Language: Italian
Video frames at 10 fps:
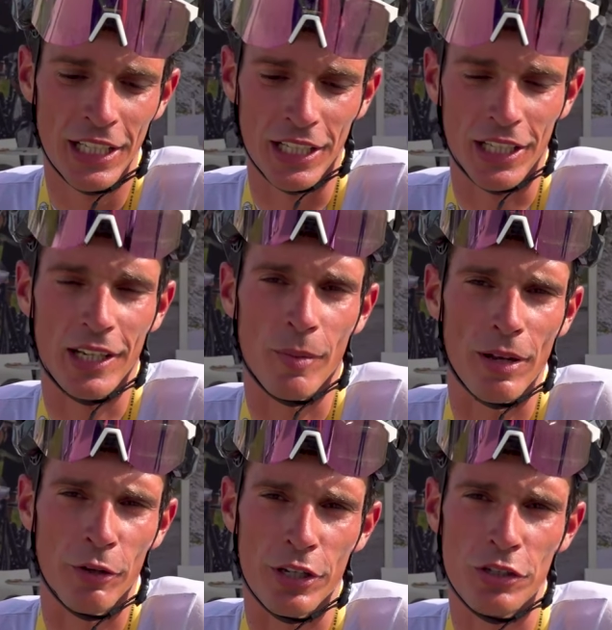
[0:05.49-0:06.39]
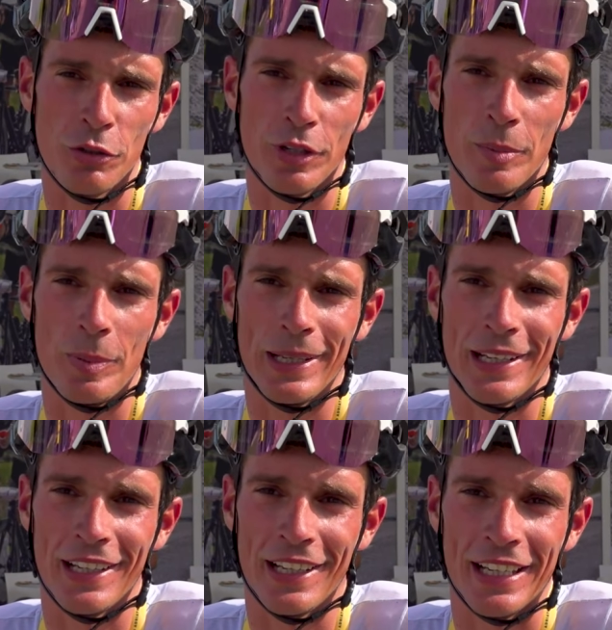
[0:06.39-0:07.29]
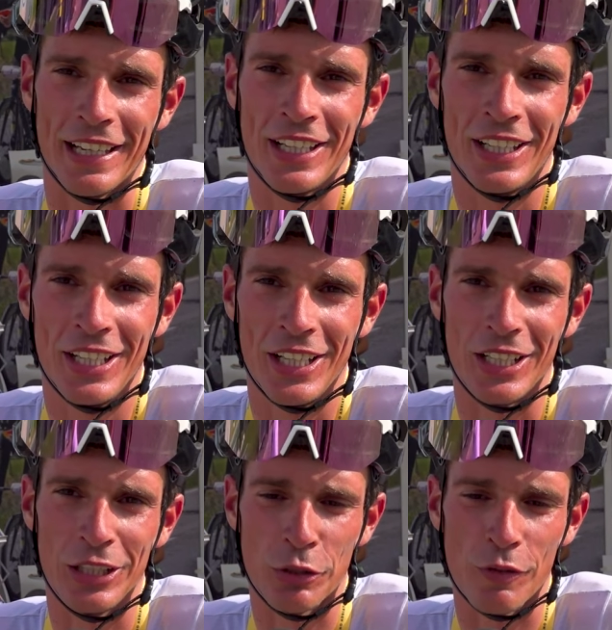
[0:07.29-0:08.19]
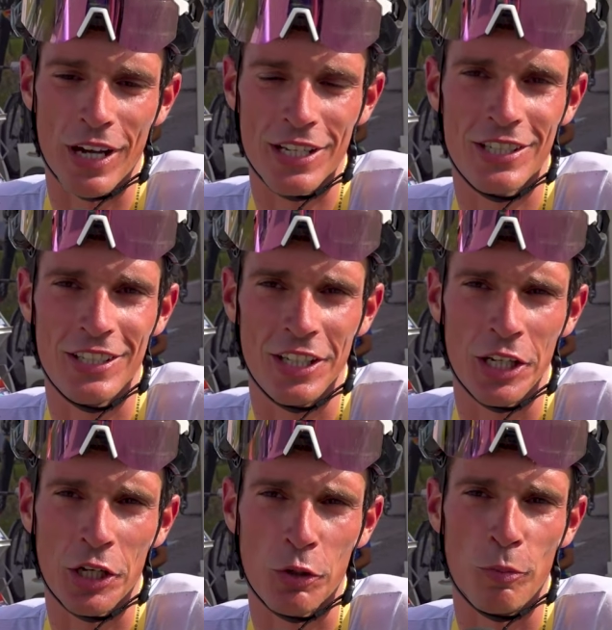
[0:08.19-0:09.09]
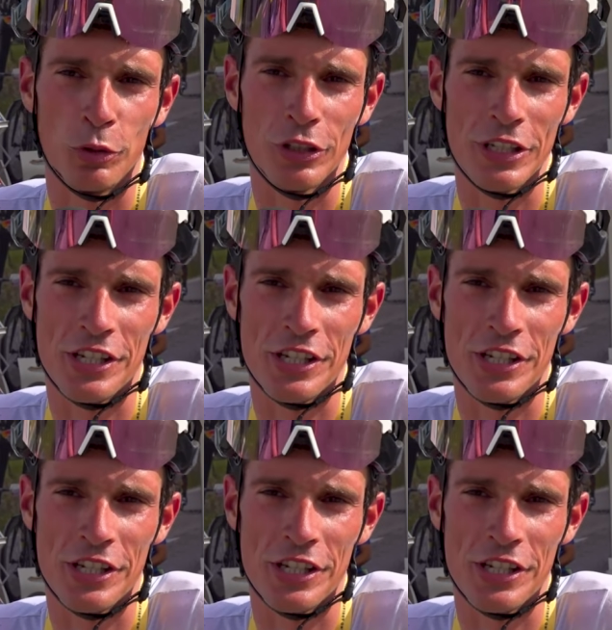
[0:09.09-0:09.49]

è una bella occasione per eh, ritrovarsi col mondo del